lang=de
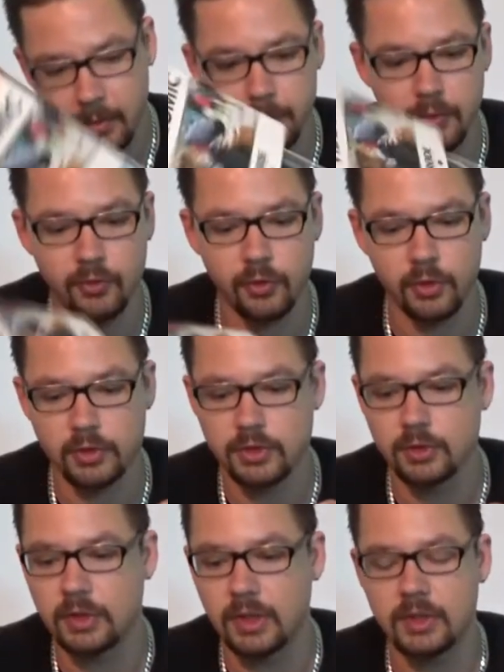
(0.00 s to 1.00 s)

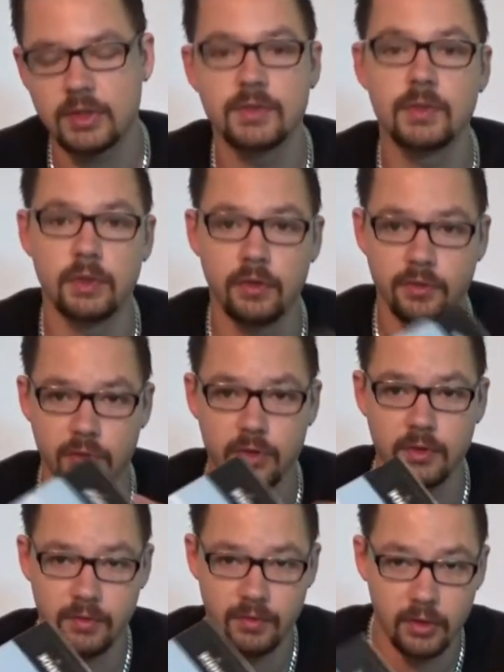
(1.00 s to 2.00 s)
bevorzugt jetzt für, für
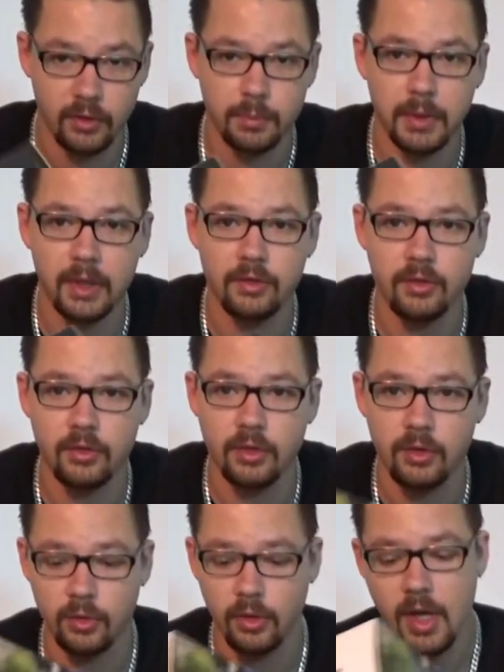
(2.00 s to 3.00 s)
sowas wie Lost Places
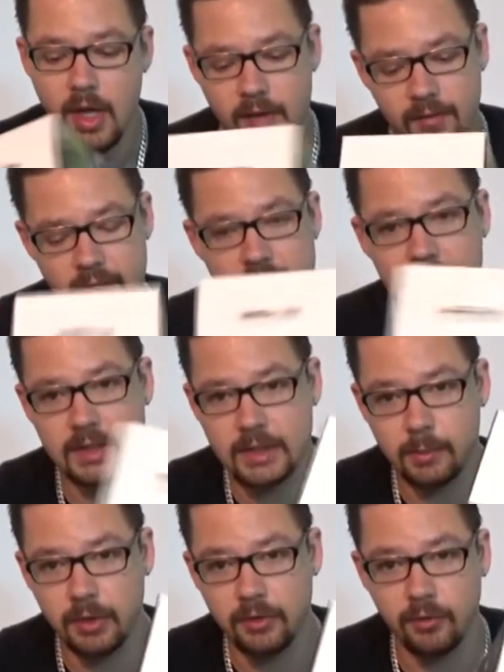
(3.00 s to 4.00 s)
oder so, wäre es halt
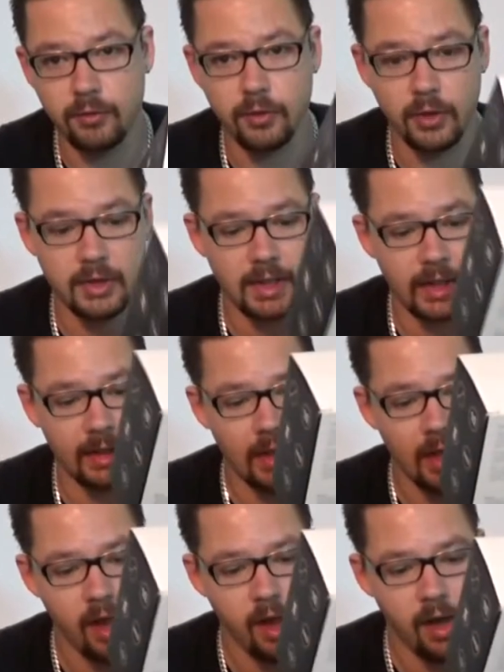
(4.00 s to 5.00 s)
ziemlich vom Vorteil,